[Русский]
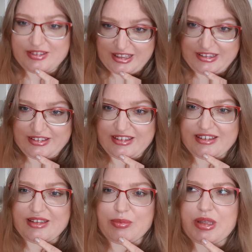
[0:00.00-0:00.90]
скидки.
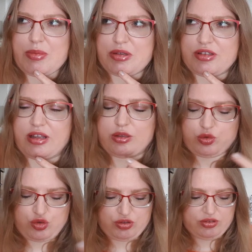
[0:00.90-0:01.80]
И мне прислала
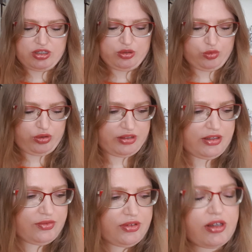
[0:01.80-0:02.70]
тоже скидку.
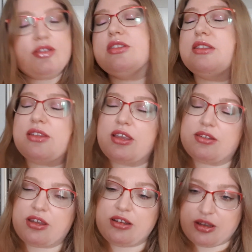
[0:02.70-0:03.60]
Естественно,
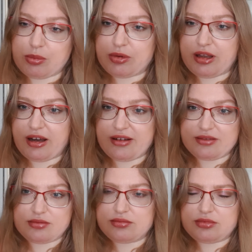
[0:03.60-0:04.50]
скидка
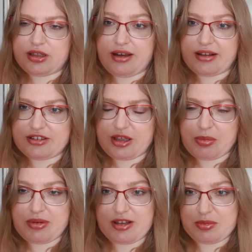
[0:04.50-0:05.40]
была гигантские
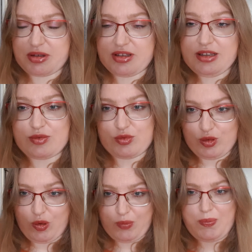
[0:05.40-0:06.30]
15%,
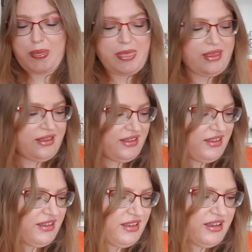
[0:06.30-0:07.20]
но
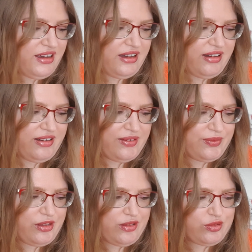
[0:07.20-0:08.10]

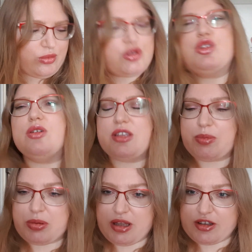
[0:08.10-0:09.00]
э, дело в том, что эти
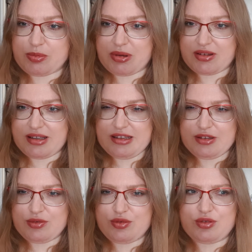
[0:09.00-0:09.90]

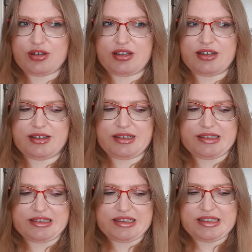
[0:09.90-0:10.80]
15%, э, а,
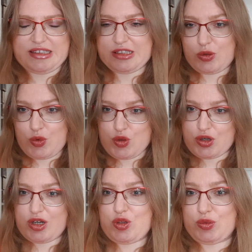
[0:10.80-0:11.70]
они так очень
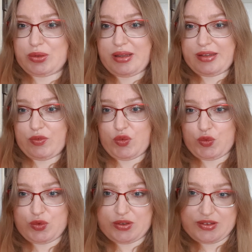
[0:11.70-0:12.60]
хорошо
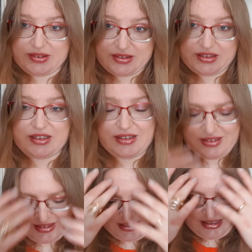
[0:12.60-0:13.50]
складываются с
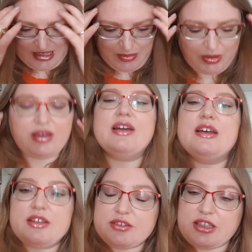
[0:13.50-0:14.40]
э, теми
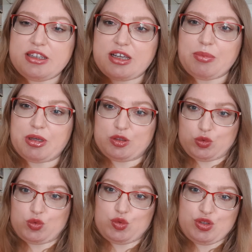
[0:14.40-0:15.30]
скидками,
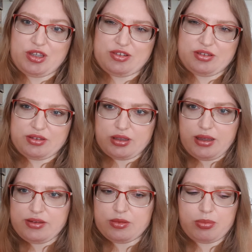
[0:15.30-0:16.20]
которые уже есть на
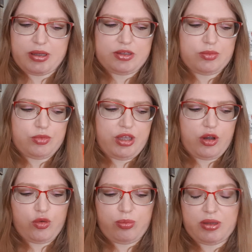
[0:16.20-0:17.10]
сайте, поэтому я
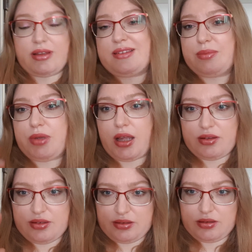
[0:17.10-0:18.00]
купила
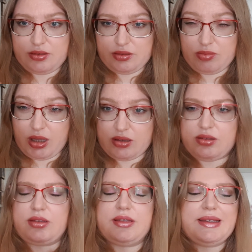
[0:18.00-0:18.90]
17,
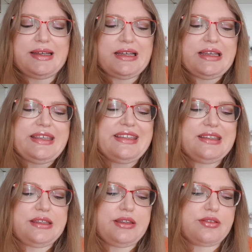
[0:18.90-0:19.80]
17
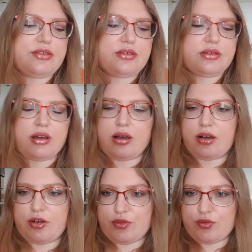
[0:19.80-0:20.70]
единиц
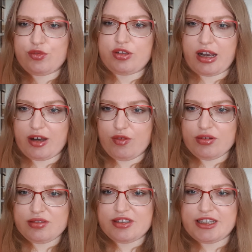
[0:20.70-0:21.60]
э, всякого